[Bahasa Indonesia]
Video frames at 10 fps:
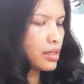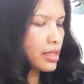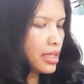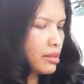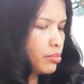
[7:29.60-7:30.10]

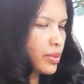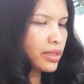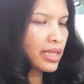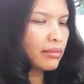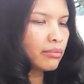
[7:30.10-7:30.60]

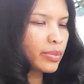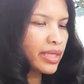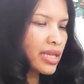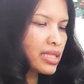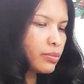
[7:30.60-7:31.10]
Keripik
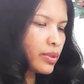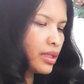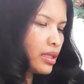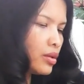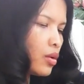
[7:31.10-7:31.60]
tempenya
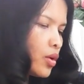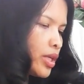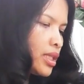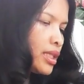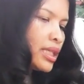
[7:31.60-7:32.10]
seperti ini. Oh,
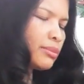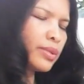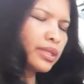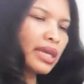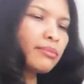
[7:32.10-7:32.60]
ini
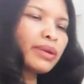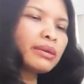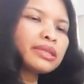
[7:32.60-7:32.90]
keripik tempe